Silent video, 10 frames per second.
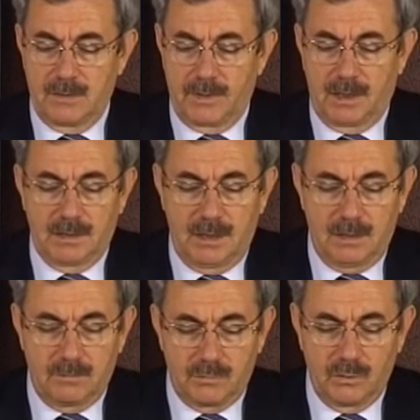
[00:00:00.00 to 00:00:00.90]
Ve
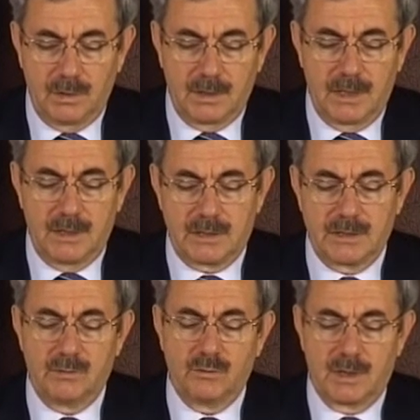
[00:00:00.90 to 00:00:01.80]
Allah bununla
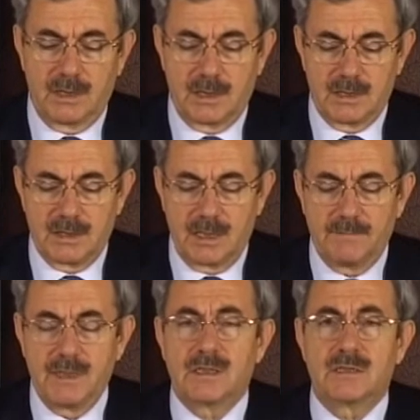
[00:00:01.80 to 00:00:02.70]
sizin
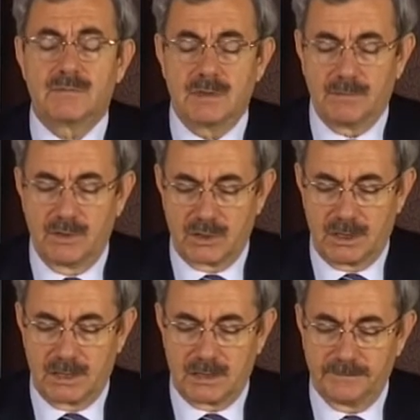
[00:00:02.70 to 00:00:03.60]
günahlarınızdan bir kısmını
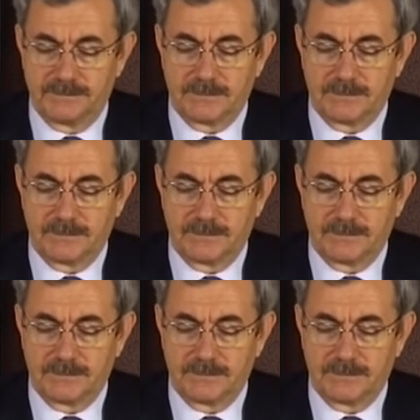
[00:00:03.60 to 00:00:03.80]
bağışlar.